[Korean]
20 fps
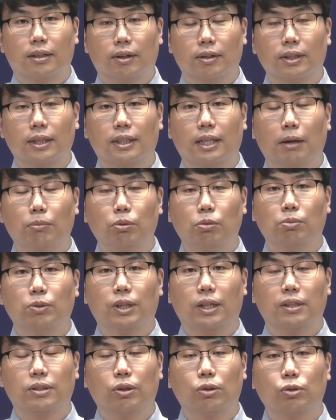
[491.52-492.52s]
그런데
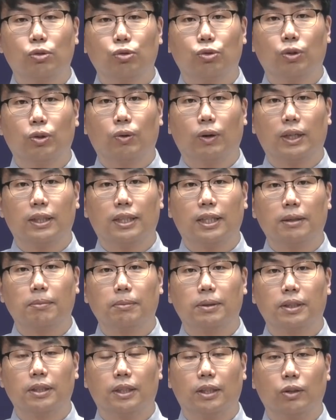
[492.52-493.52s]
대부분의 선수들과
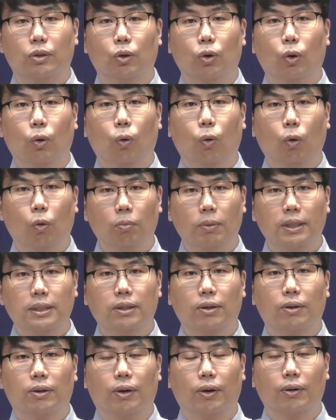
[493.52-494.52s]
팀은
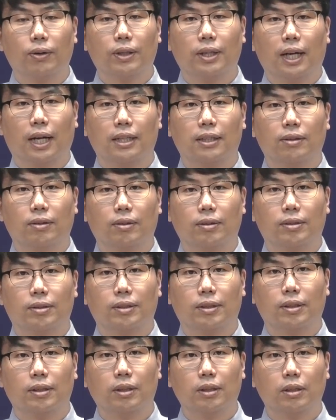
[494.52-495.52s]
홈에서 경기하는
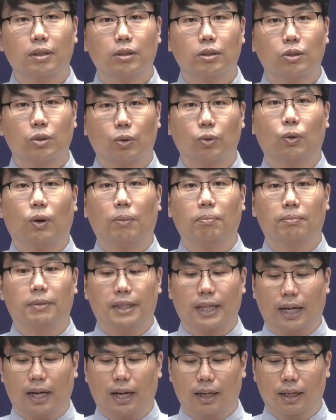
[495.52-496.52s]
것을
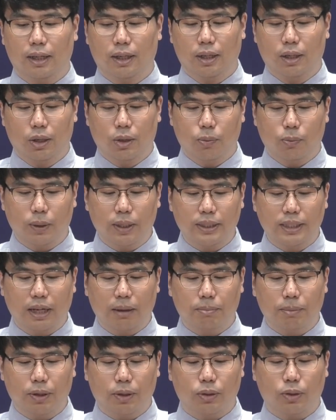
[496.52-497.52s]
선호합니다.
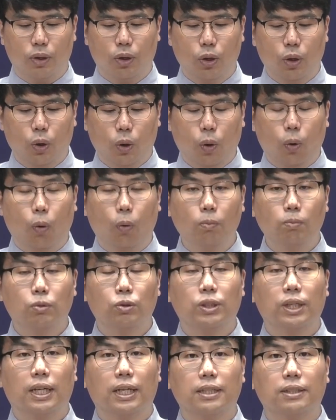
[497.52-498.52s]
왜냐하면
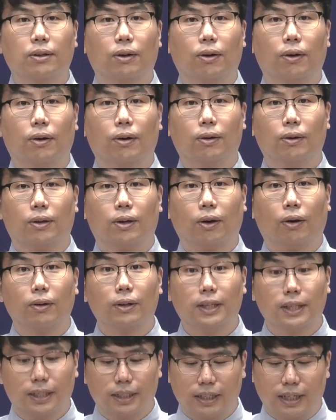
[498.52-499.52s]
홈구장에서
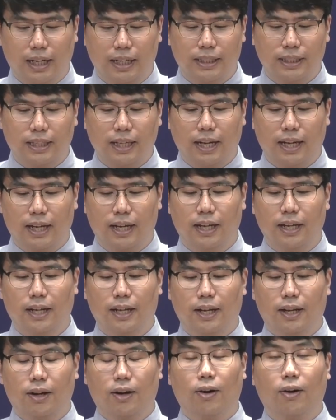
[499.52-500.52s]
경기를 할때
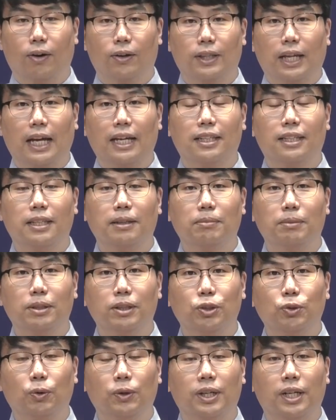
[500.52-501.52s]
어, 나의
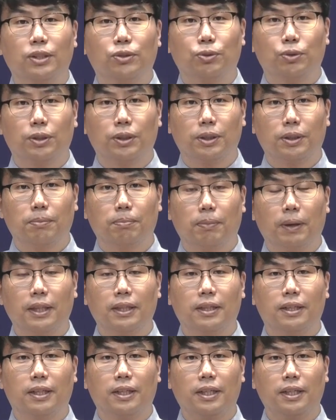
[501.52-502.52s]
팀을 응원해주는
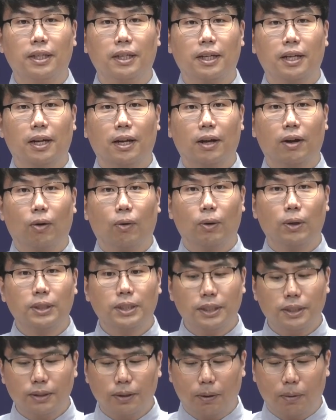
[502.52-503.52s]
팬들이
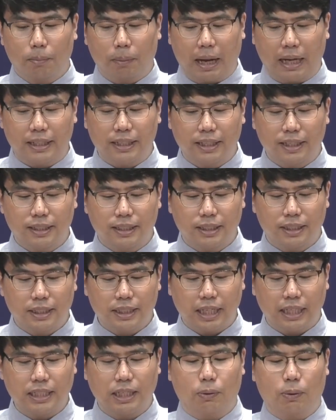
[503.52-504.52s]
훨씬 더 많이
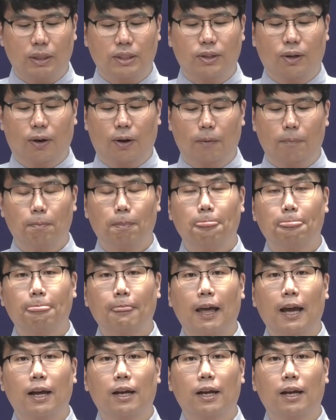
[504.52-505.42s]
찾아와서